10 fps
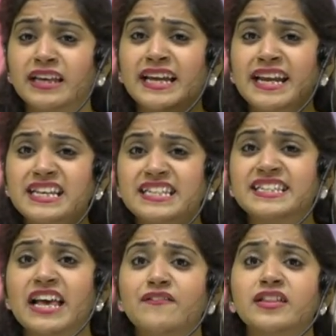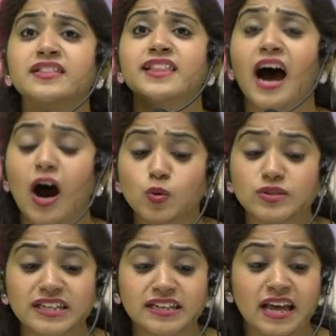
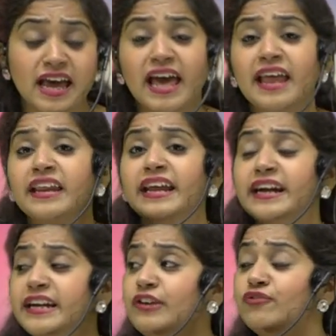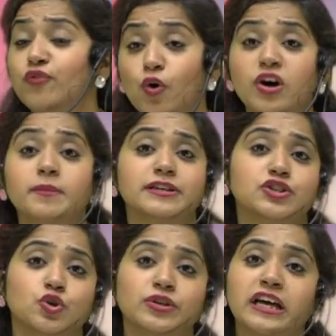87,084
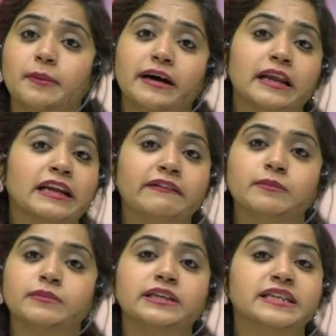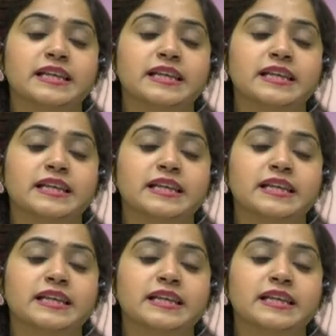बच्चों ने हमारा नवंबर